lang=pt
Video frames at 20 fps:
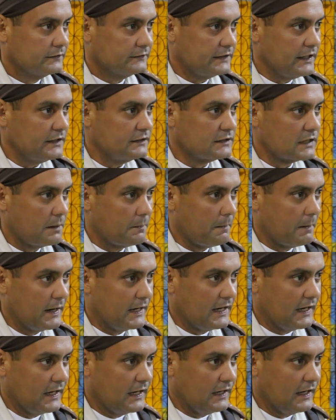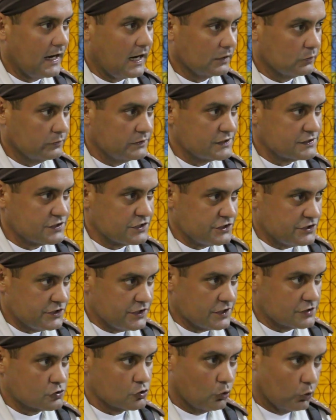tem trabalhado nesses
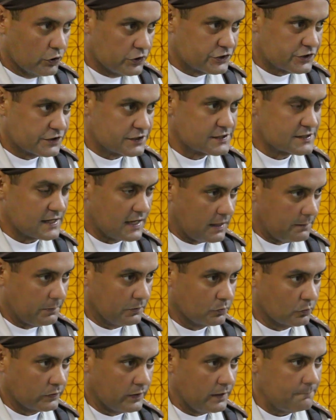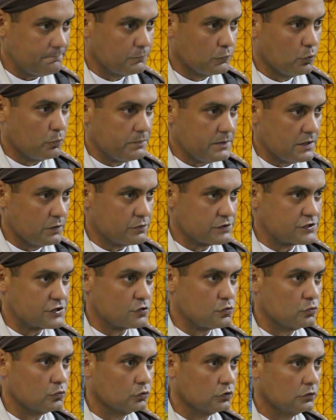dias, hoje, sábado, né, domingo e
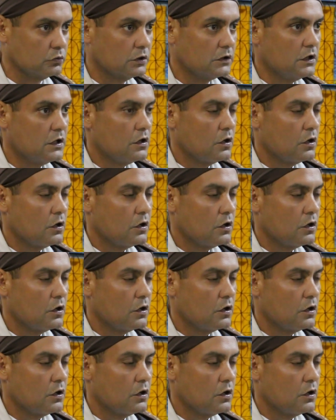segundo,